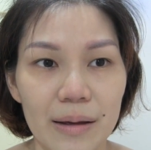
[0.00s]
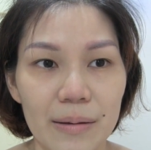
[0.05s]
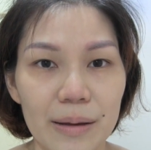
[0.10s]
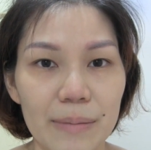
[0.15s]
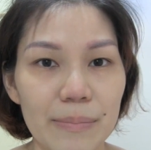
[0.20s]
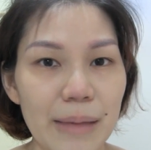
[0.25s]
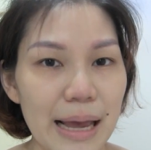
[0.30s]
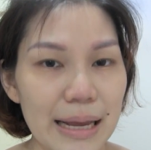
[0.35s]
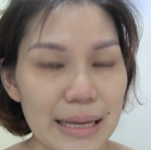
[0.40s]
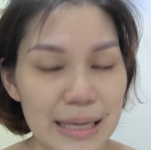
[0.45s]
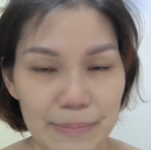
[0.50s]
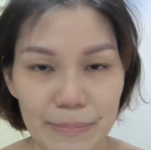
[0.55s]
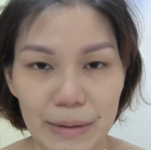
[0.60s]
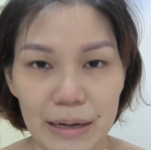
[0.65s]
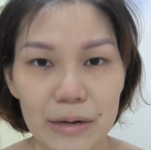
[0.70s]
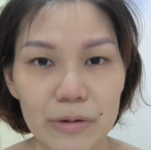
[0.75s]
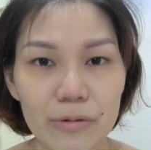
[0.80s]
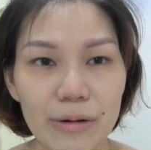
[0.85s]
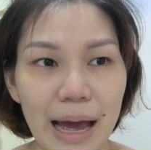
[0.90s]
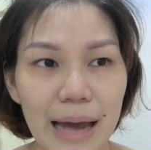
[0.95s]
พิมเองหยิบมา
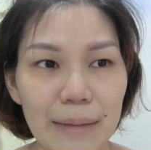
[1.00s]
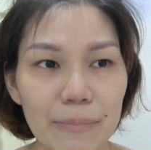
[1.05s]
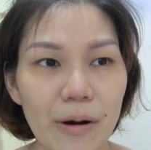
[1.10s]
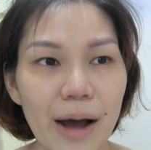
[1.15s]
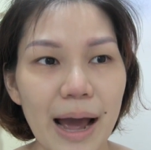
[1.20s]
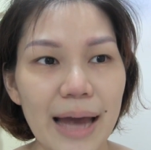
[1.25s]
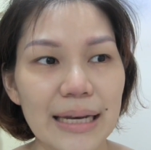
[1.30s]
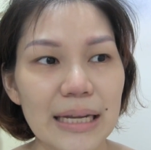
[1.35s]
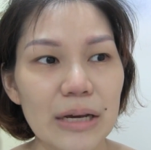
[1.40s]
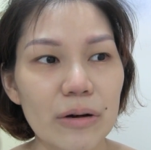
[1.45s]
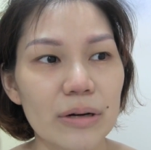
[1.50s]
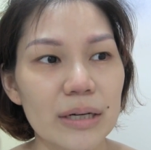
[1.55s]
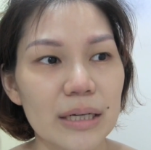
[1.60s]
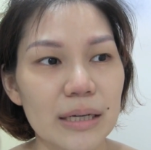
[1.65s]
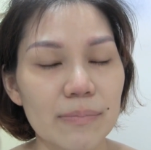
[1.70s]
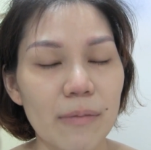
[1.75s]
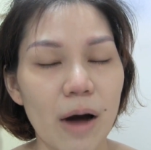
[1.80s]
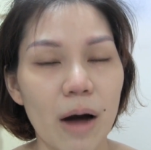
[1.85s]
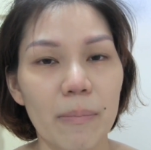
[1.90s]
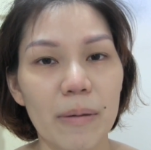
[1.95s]
เลยทุกอัน เพราะอันที่คน
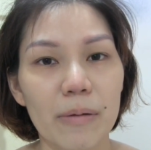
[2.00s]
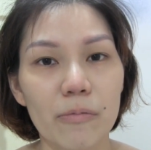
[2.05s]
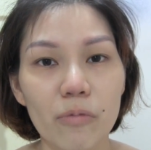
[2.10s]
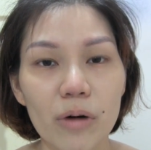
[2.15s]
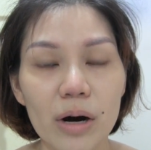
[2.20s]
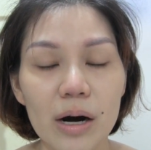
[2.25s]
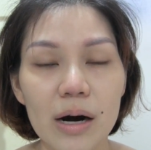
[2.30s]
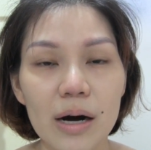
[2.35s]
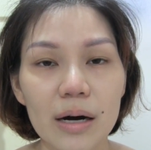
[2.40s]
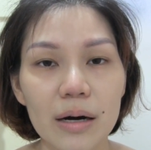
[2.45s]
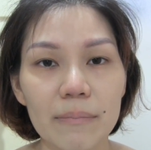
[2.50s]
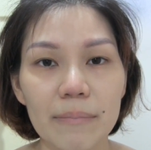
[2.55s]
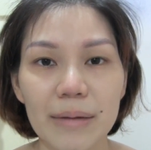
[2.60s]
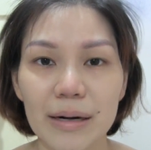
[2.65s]
อื่นบอกมันเวิร์ก